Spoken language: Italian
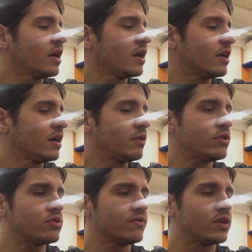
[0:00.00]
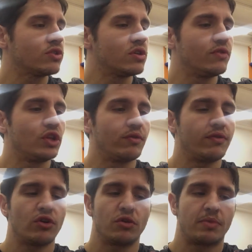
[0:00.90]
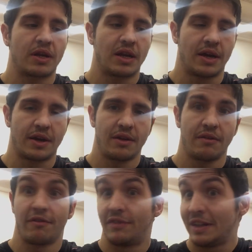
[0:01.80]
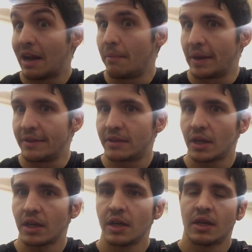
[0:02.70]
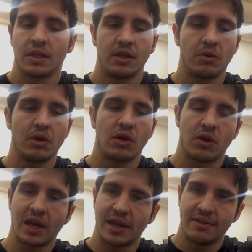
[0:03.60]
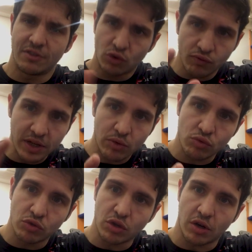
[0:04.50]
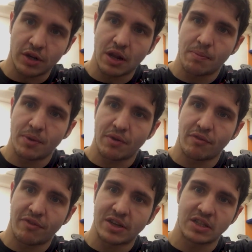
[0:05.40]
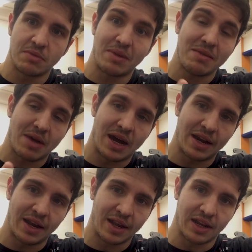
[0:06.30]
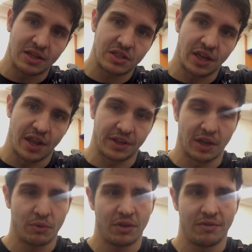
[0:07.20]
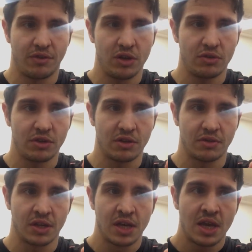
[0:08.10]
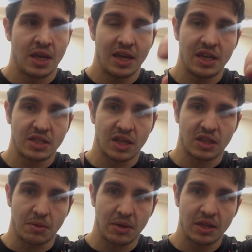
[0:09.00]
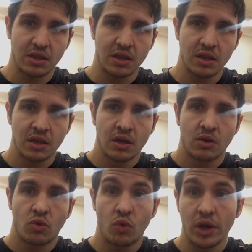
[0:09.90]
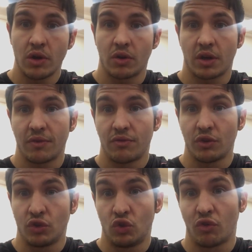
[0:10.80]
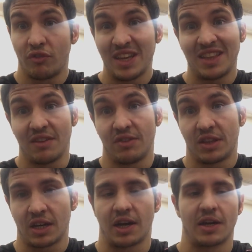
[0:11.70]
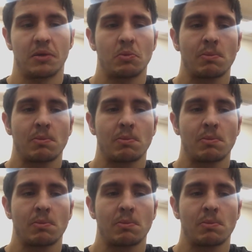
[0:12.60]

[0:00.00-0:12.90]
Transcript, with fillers: e in questo veloce video vi voglio parlare finalmente di quello che è il vero tutorial per non farsi mai male nel calisthenic quindi voglio dirvi esattamente quello che voi dovete evitare